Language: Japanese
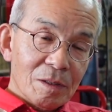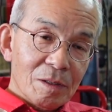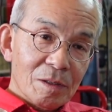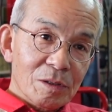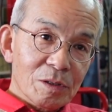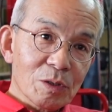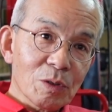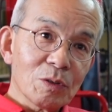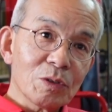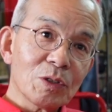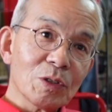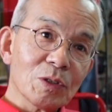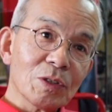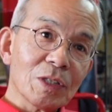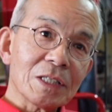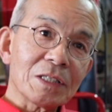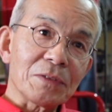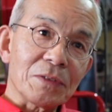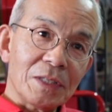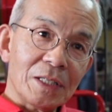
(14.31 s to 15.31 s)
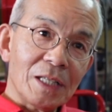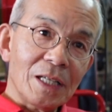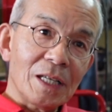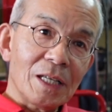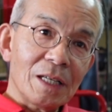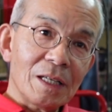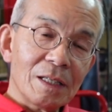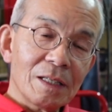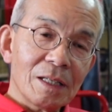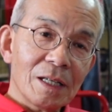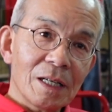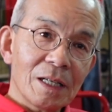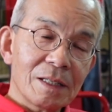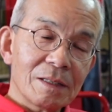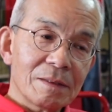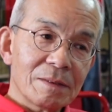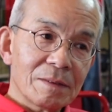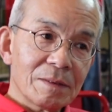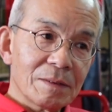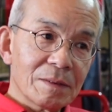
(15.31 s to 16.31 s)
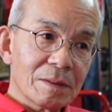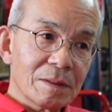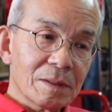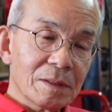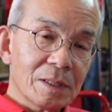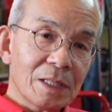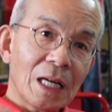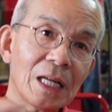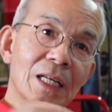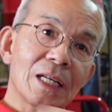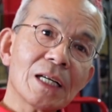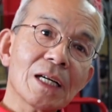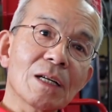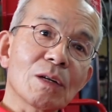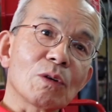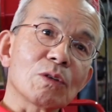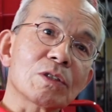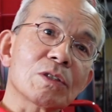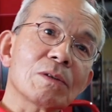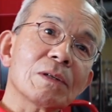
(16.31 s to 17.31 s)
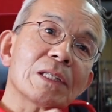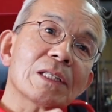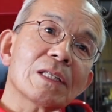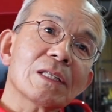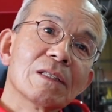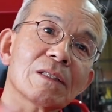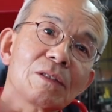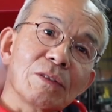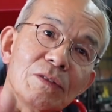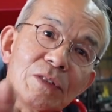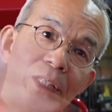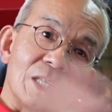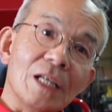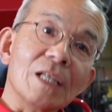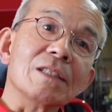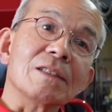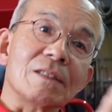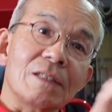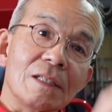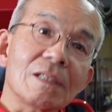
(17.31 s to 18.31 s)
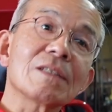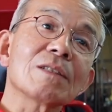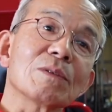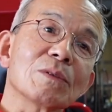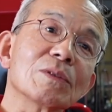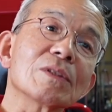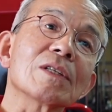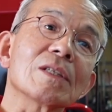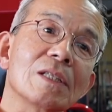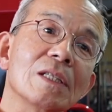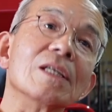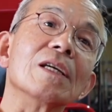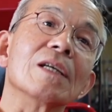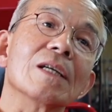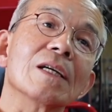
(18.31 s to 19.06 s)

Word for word: そういう人たちはね、誰から教わったっていうんじゃないんですね。基本的に